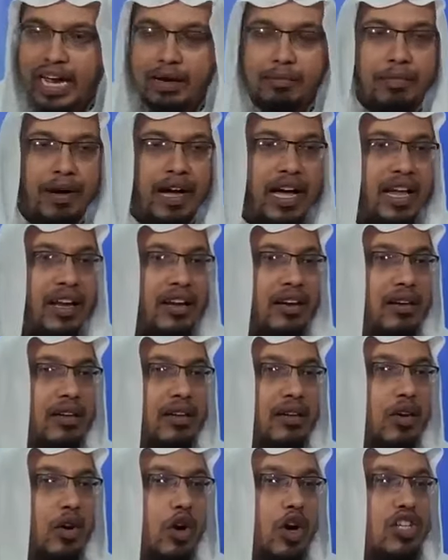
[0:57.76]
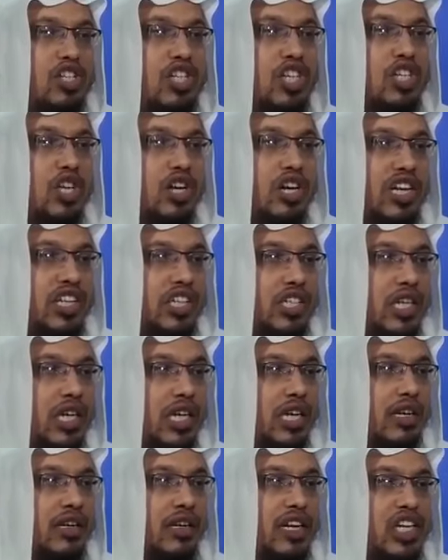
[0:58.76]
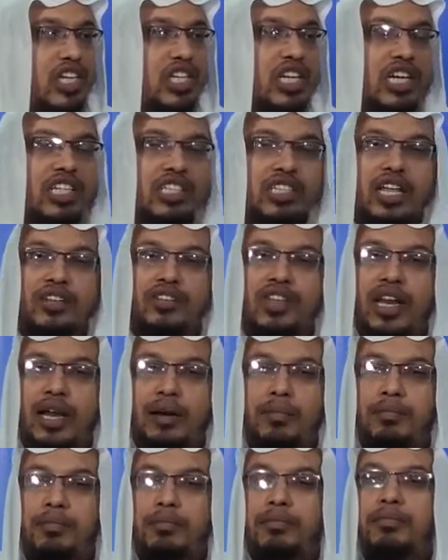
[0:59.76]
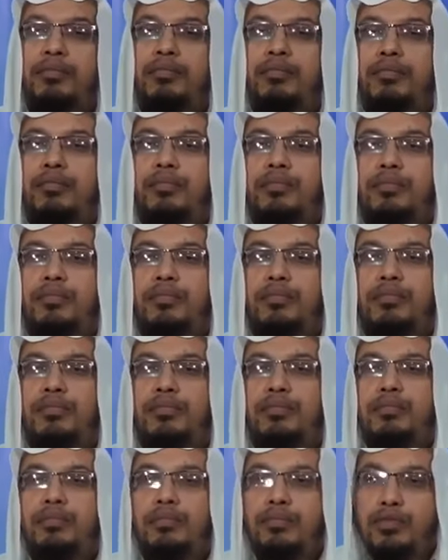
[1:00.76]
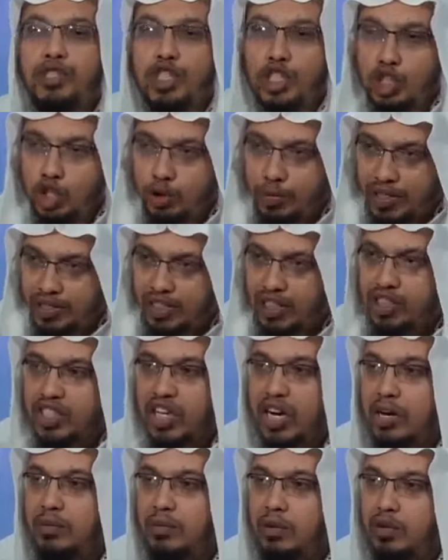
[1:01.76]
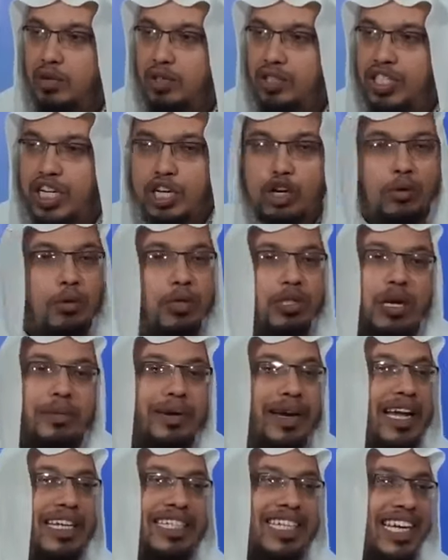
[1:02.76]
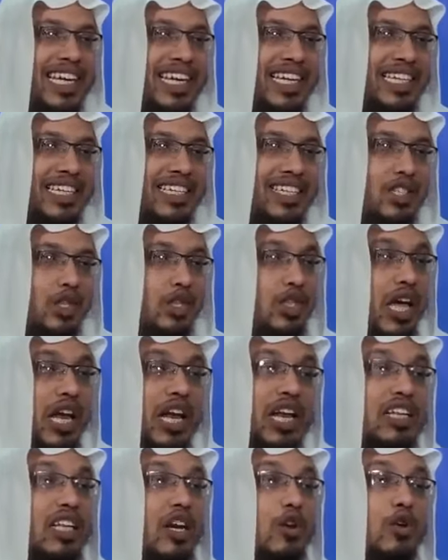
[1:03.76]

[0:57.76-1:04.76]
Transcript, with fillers: একবার অক্সিজেন নিচ্ছি নিঃশ্বাস টান দিলাম দ্বিতীয়বার যে ছাড়বো সেই ক্ষমতা আমার হাতে নেই যদি আল্লাহ